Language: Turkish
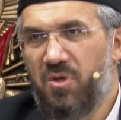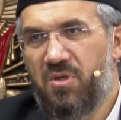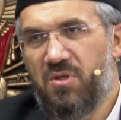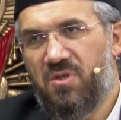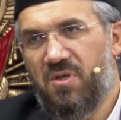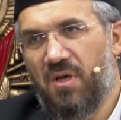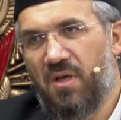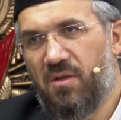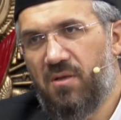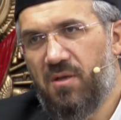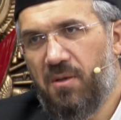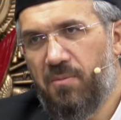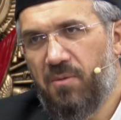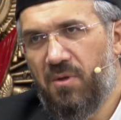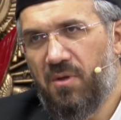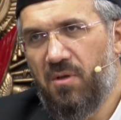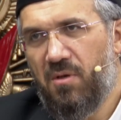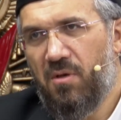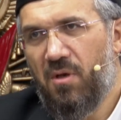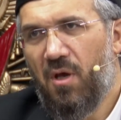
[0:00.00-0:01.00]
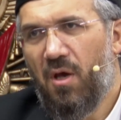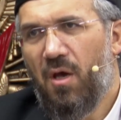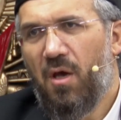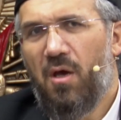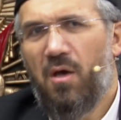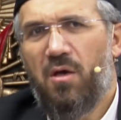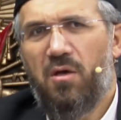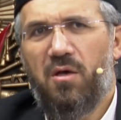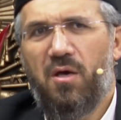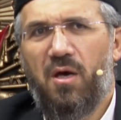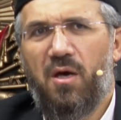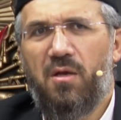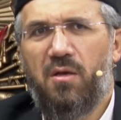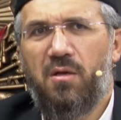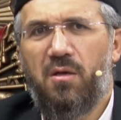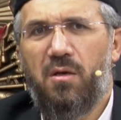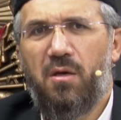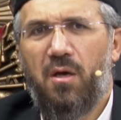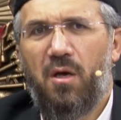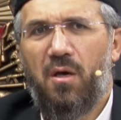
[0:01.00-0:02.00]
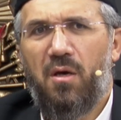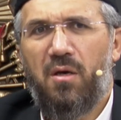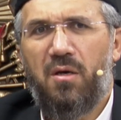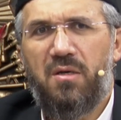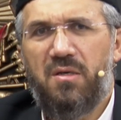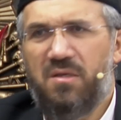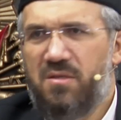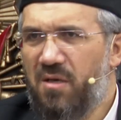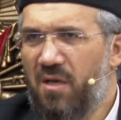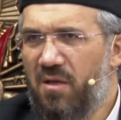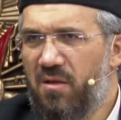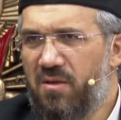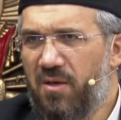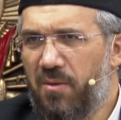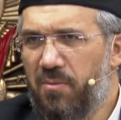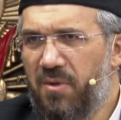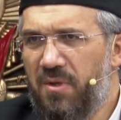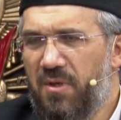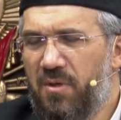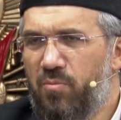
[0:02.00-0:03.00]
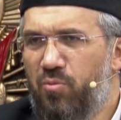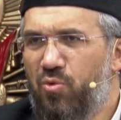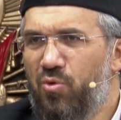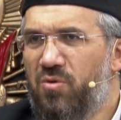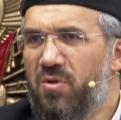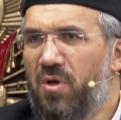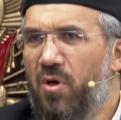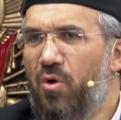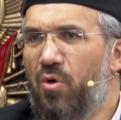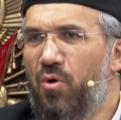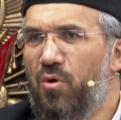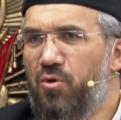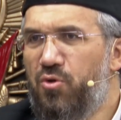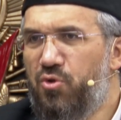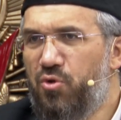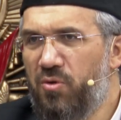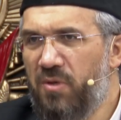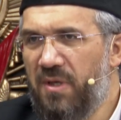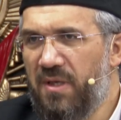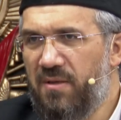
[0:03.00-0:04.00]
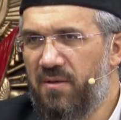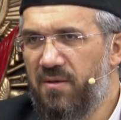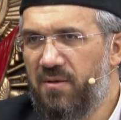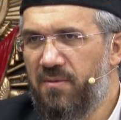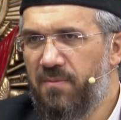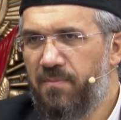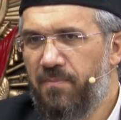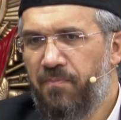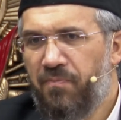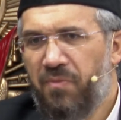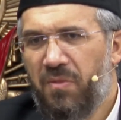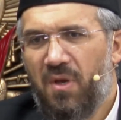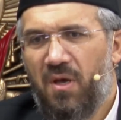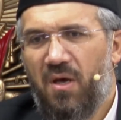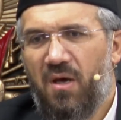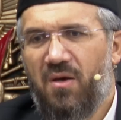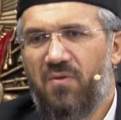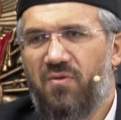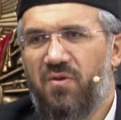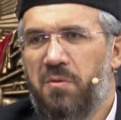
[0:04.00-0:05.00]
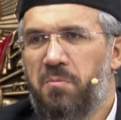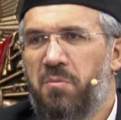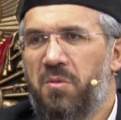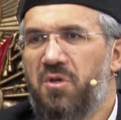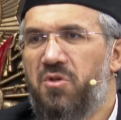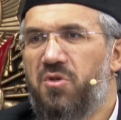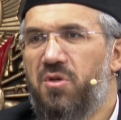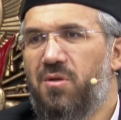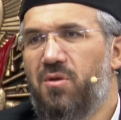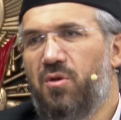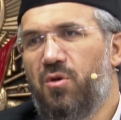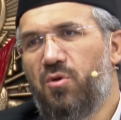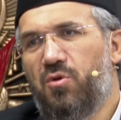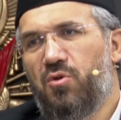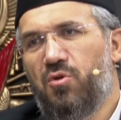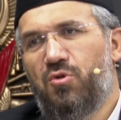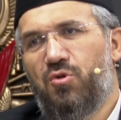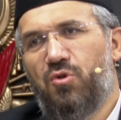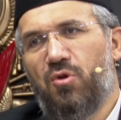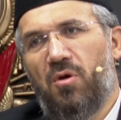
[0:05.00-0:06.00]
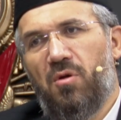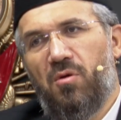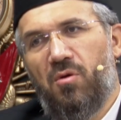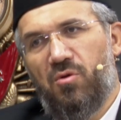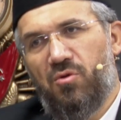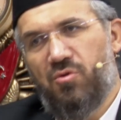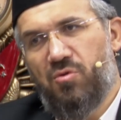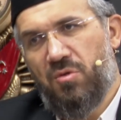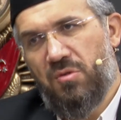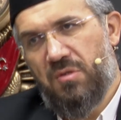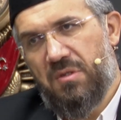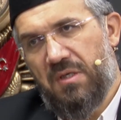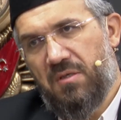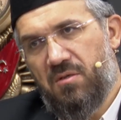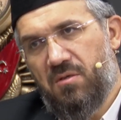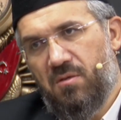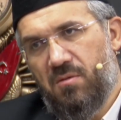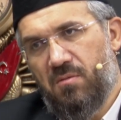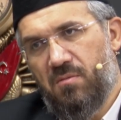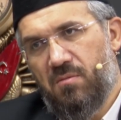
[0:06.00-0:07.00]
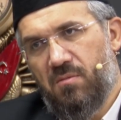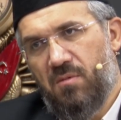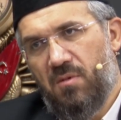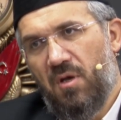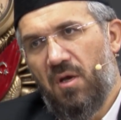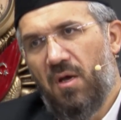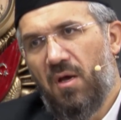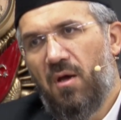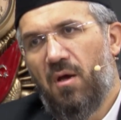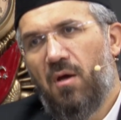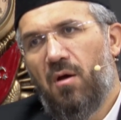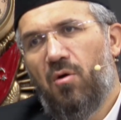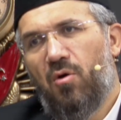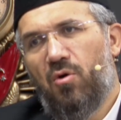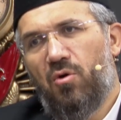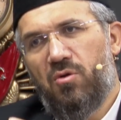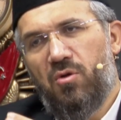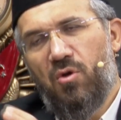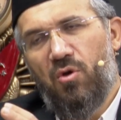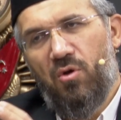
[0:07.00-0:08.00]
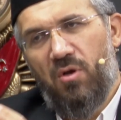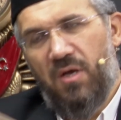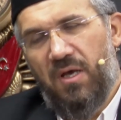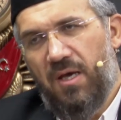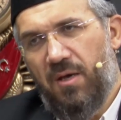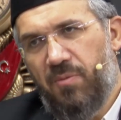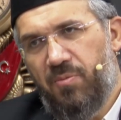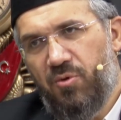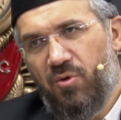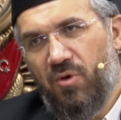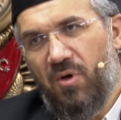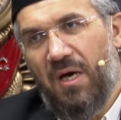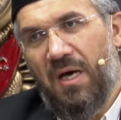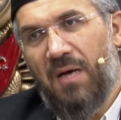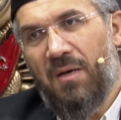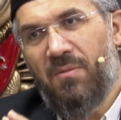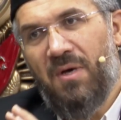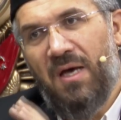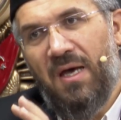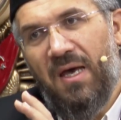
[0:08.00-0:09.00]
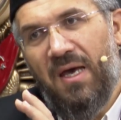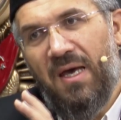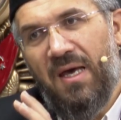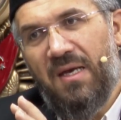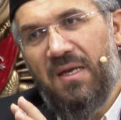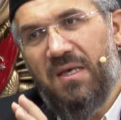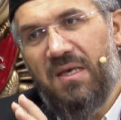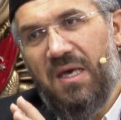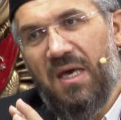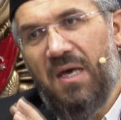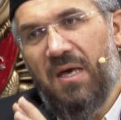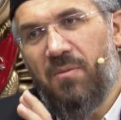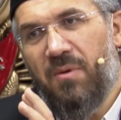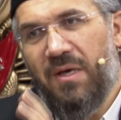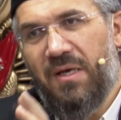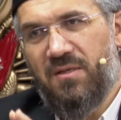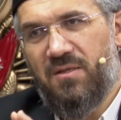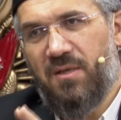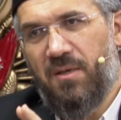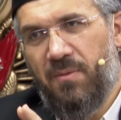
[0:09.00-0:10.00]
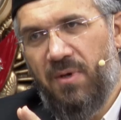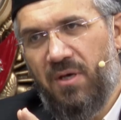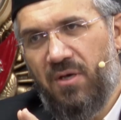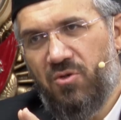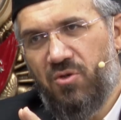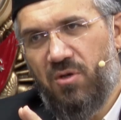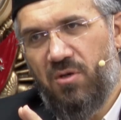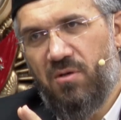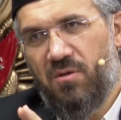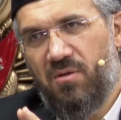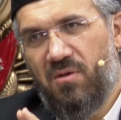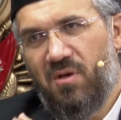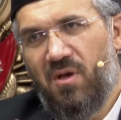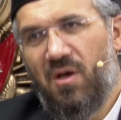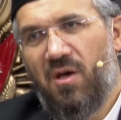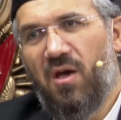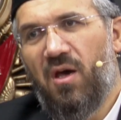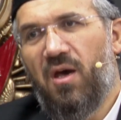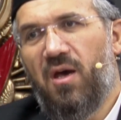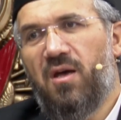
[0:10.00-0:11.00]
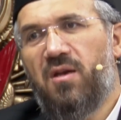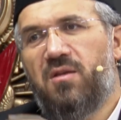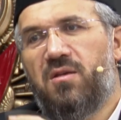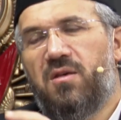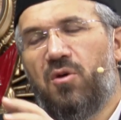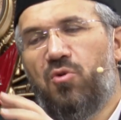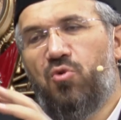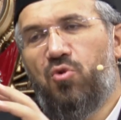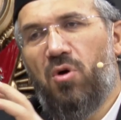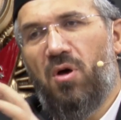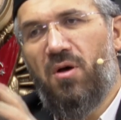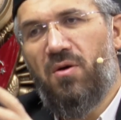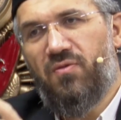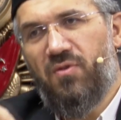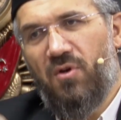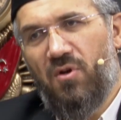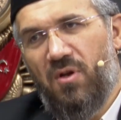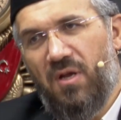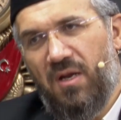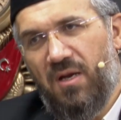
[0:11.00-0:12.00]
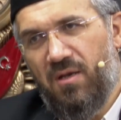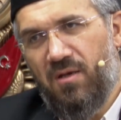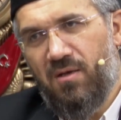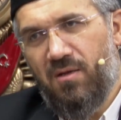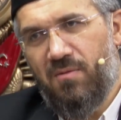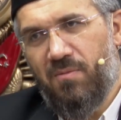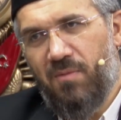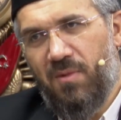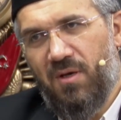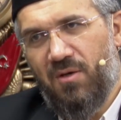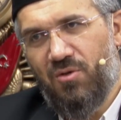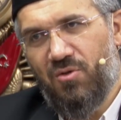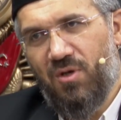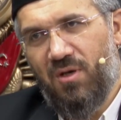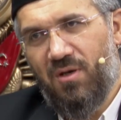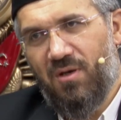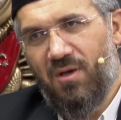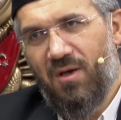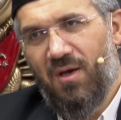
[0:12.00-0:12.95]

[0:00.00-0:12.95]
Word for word: Kısaltabilir. Yani kısaltabilir. Burada ölçü nedir? Efendim eşi diyor ki şöyle olsun saçın. O da öyle yapıyor. Ama erkeğe benzemeyecek. Erkek kuaförlere gitmeyecek.